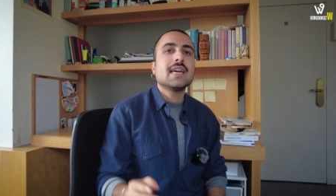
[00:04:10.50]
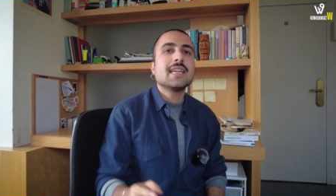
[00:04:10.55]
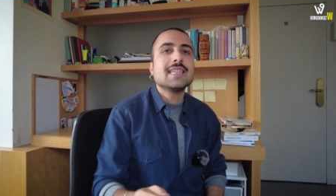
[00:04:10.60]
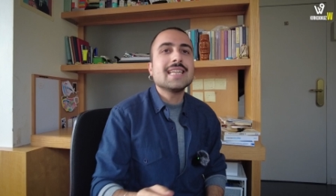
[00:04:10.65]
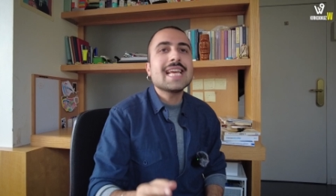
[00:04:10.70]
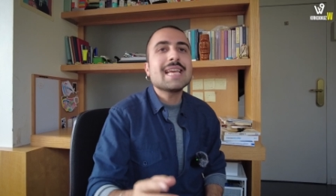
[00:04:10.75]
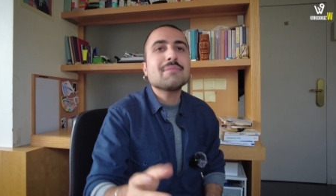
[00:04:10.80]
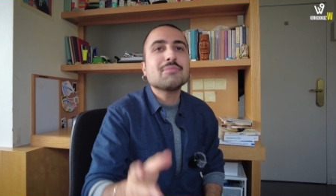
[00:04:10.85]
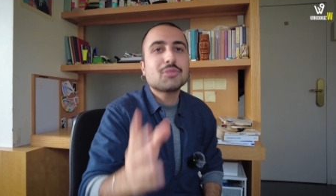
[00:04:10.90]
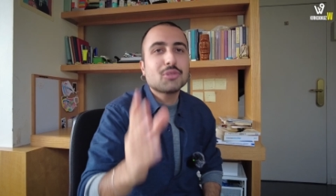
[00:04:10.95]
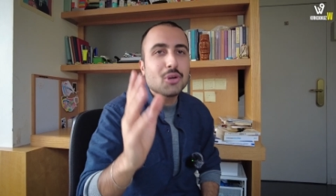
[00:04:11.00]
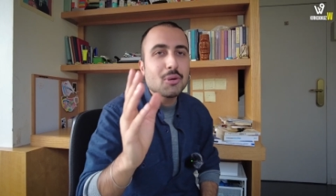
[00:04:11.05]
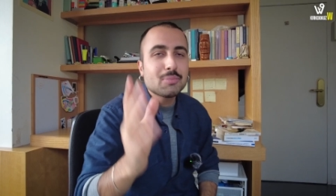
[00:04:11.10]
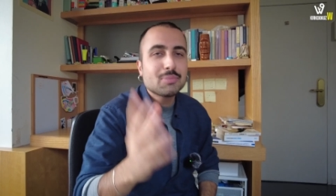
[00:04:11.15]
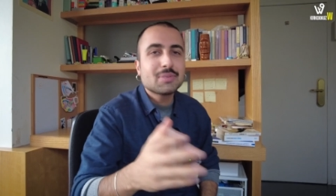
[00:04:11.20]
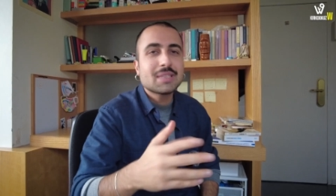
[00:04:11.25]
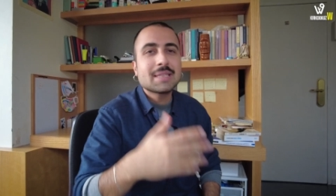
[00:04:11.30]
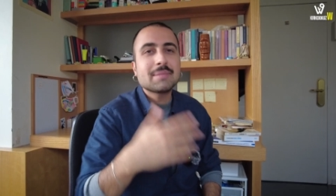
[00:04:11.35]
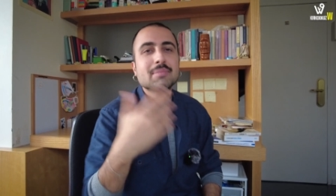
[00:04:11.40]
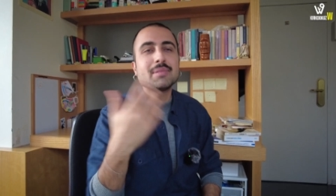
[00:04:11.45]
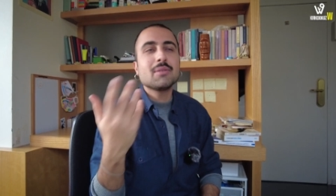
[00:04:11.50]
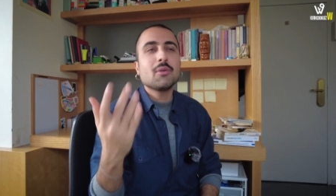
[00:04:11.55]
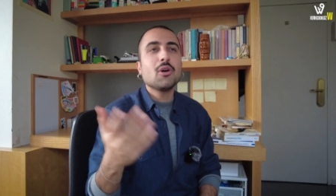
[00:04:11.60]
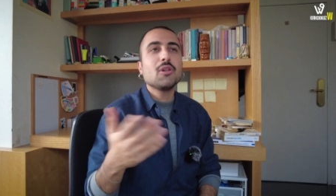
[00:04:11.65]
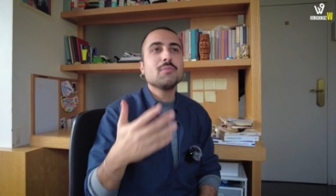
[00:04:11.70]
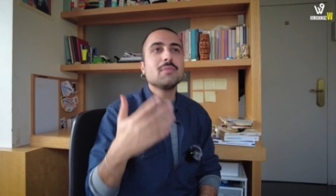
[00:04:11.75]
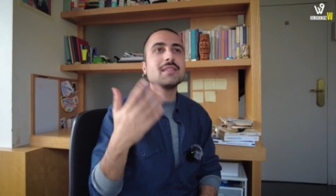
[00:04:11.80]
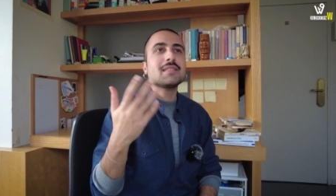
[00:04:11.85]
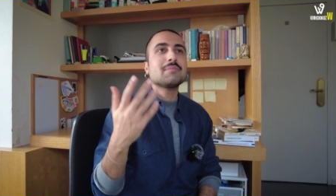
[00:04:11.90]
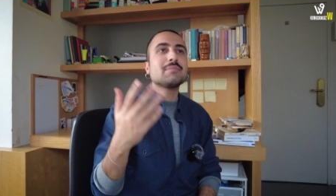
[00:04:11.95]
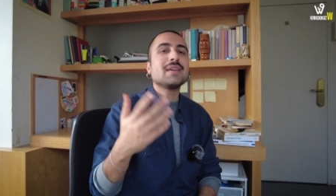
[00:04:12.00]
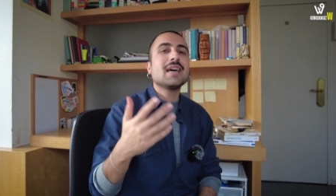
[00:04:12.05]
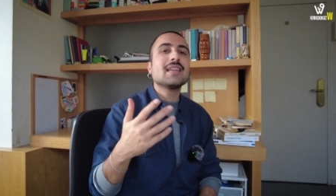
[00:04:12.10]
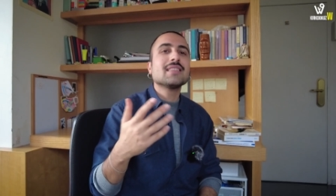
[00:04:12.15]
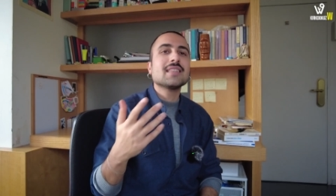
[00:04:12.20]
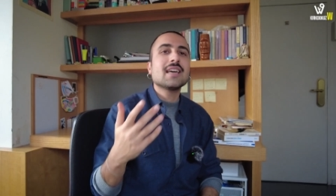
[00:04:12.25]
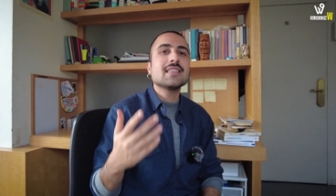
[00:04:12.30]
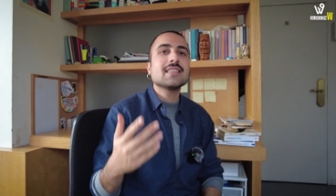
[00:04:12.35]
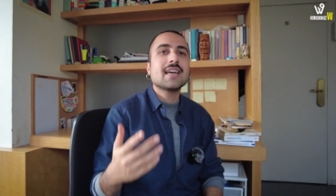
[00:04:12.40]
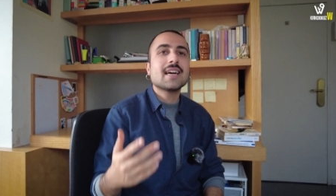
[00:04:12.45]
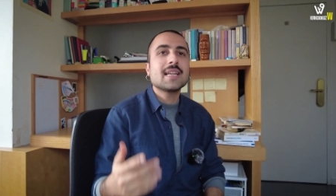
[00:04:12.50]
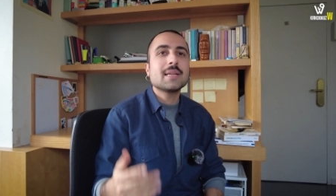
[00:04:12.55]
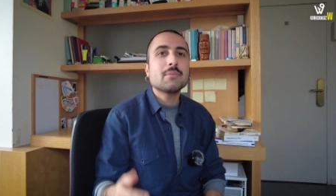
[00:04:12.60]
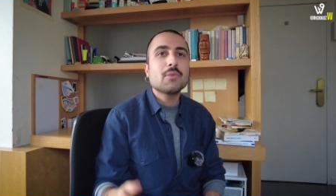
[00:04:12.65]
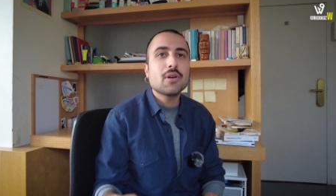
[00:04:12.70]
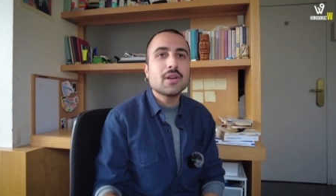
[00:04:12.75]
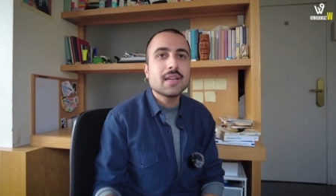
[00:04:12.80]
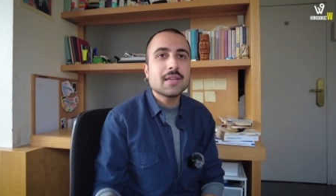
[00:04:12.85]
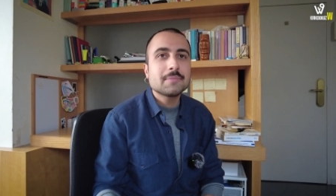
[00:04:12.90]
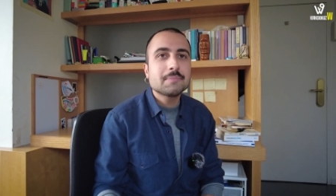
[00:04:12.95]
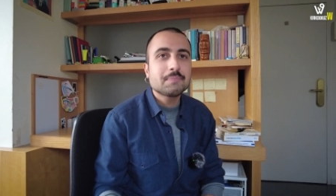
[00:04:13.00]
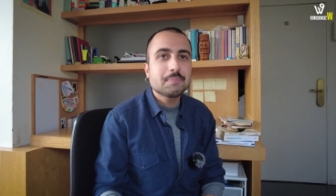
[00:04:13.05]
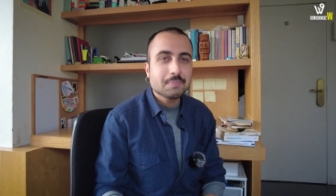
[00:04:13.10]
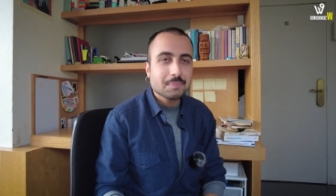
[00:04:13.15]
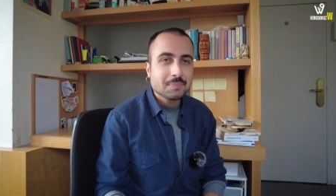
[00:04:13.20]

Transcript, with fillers: Yani name drop gibi olmasın bir yandan da hani böyle.